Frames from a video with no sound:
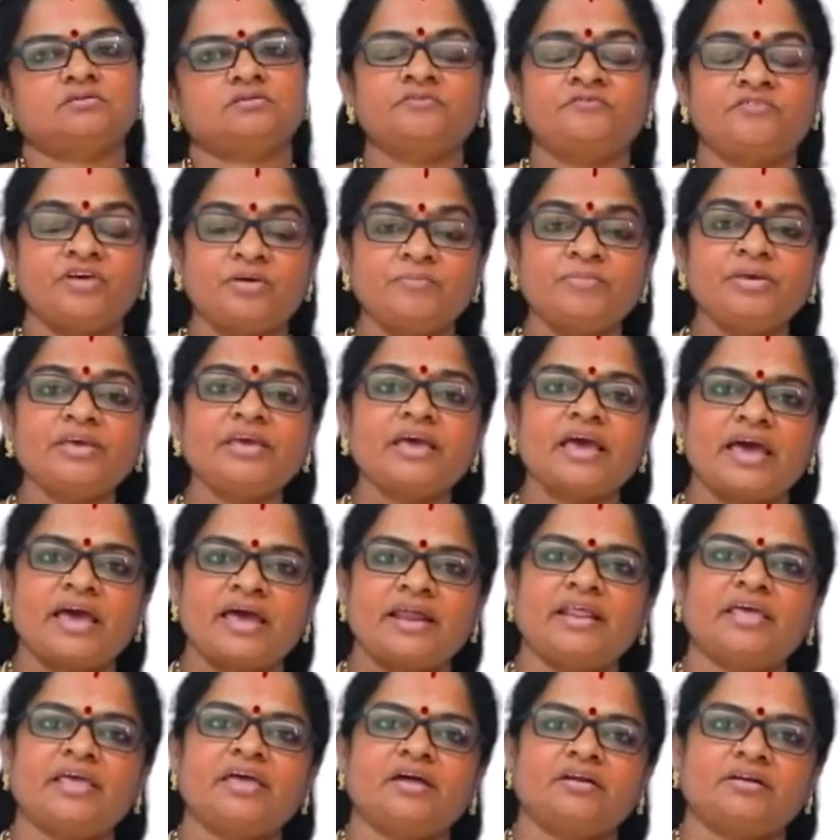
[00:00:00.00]
ஃபெமி
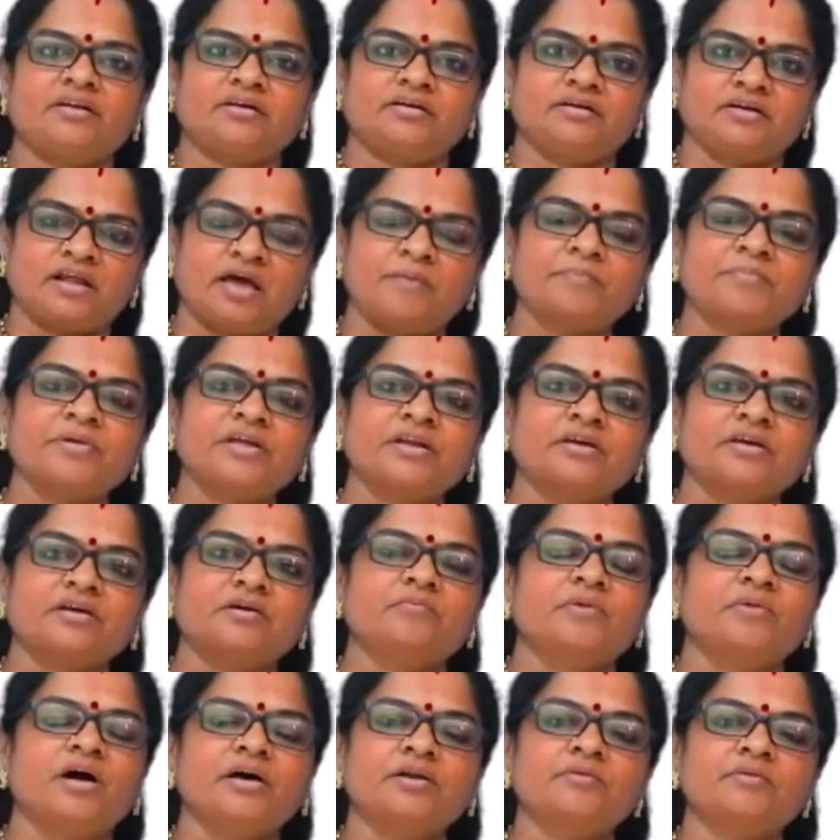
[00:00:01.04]
ஆனையான் நாப்கினுக்கு
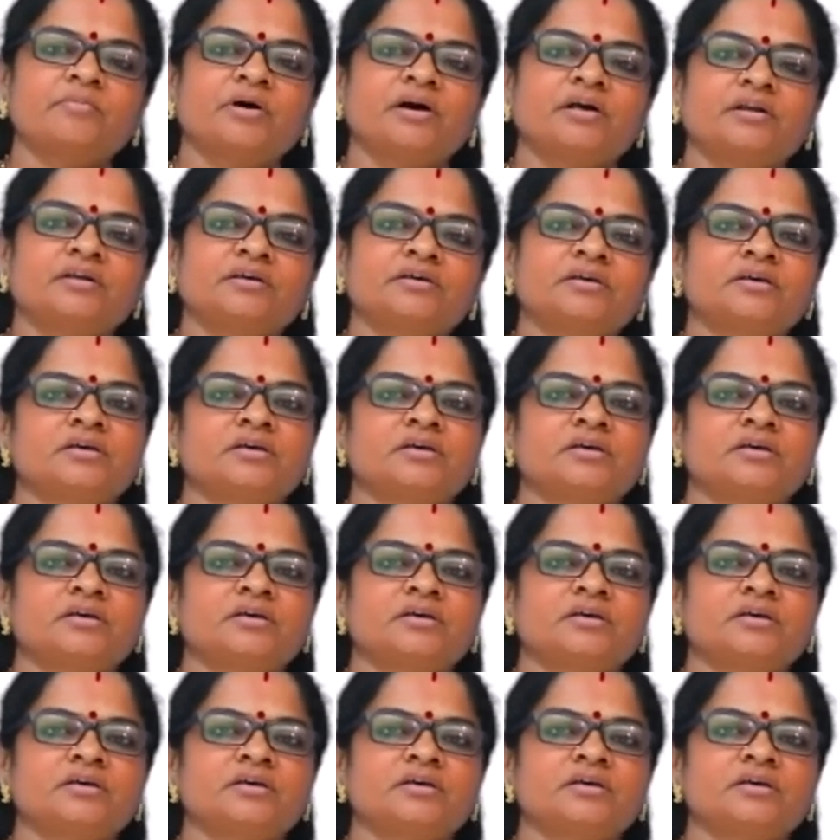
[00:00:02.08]
மாறுமாறு